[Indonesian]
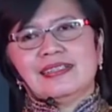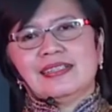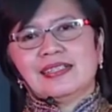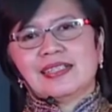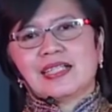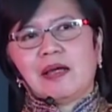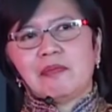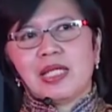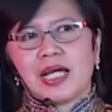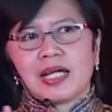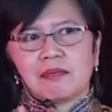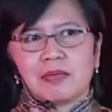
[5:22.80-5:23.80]
eh, kami
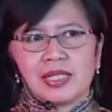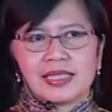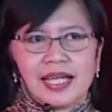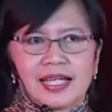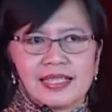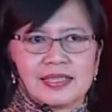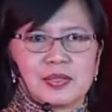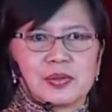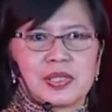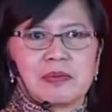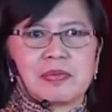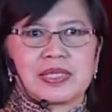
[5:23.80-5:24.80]
akan meletakkan telur
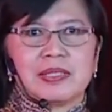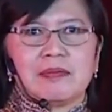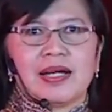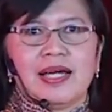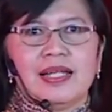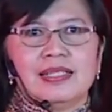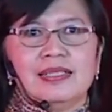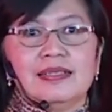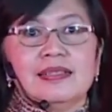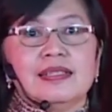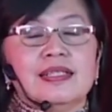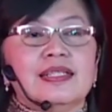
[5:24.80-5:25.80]
yang pertama kali,
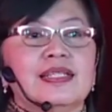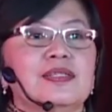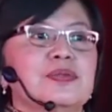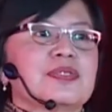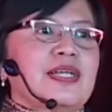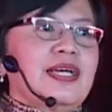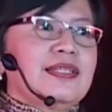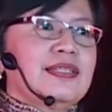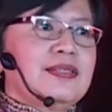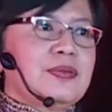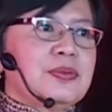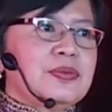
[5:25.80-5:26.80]
itu saat
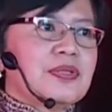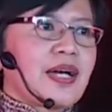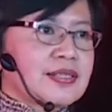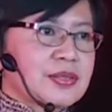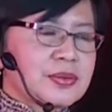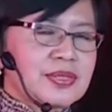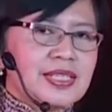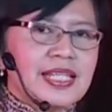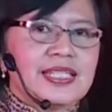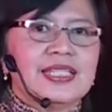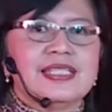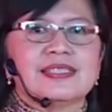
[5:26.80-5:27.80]
itu kasus
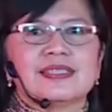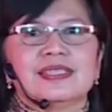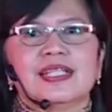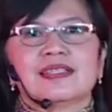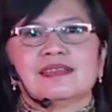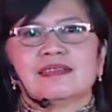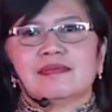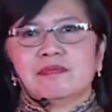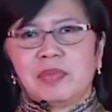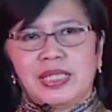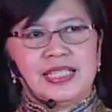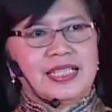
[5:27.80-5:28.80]
denggi sedang
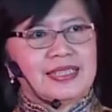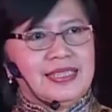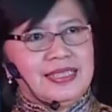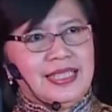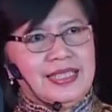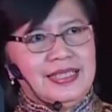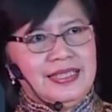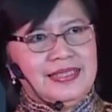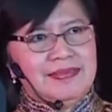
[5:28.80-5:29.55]
banyak terjadi.